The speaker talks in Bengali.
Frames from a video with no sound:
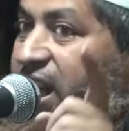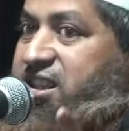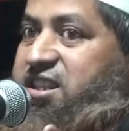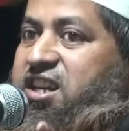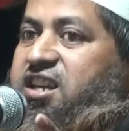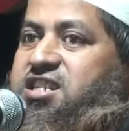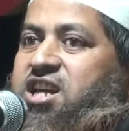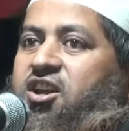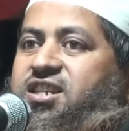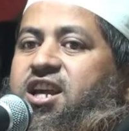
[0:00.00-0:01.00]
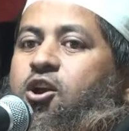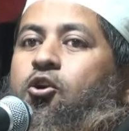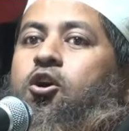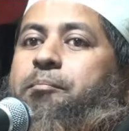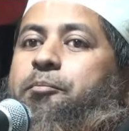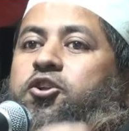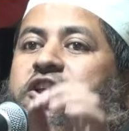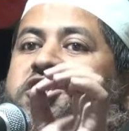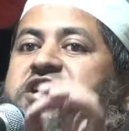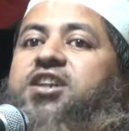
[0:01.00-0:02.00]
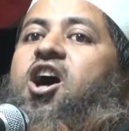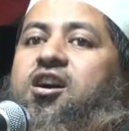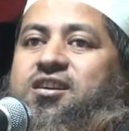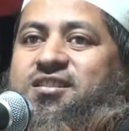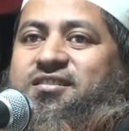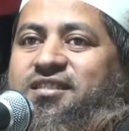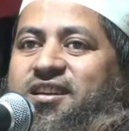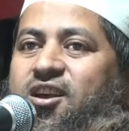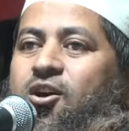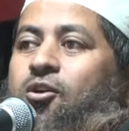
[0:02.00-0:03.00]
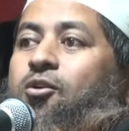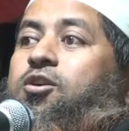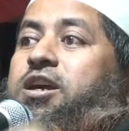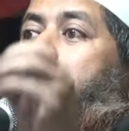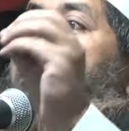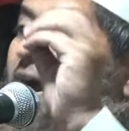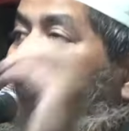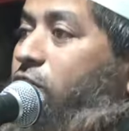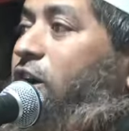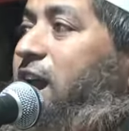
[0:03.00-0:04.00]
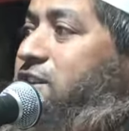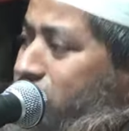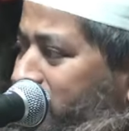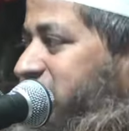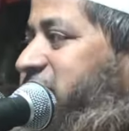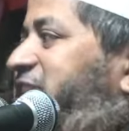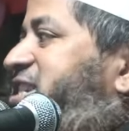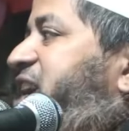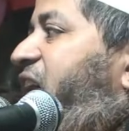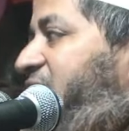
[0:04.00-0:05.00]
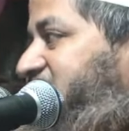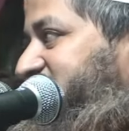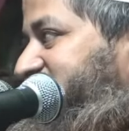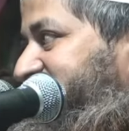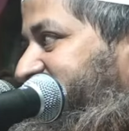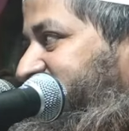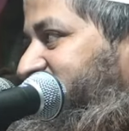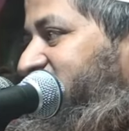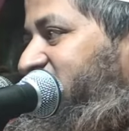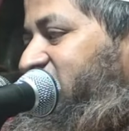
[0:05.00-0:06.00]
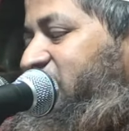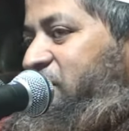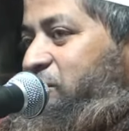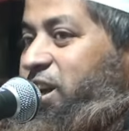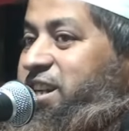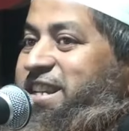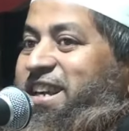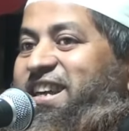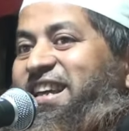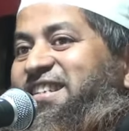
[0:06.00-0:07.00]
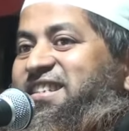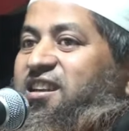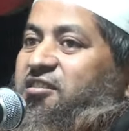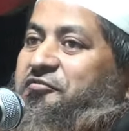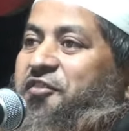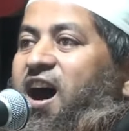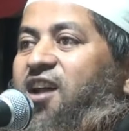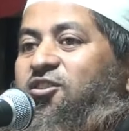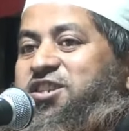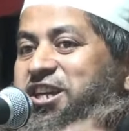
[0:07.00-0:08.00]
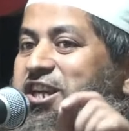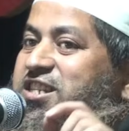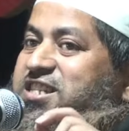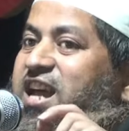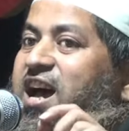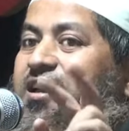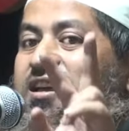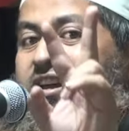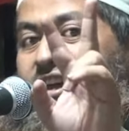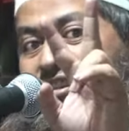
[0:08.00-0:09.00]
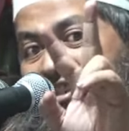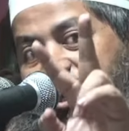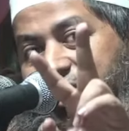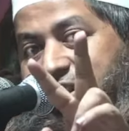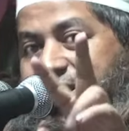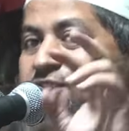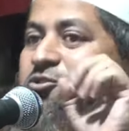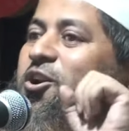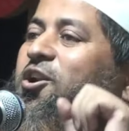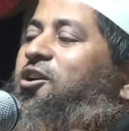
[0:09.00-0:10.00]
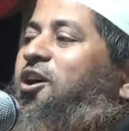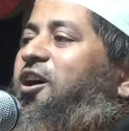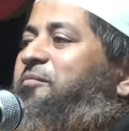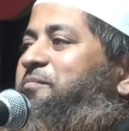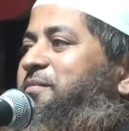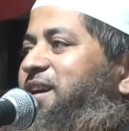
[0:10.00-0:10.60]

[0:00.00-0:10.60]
আরেক চিকিৎসা হচ্ছে রোগ প্রতিষেধক রোগকে ভালো করার জন্য চিকিৎসা বলে ঠিক ইস্তেফার ও চিকিৎসা এই চিকিৎসা দুই রকম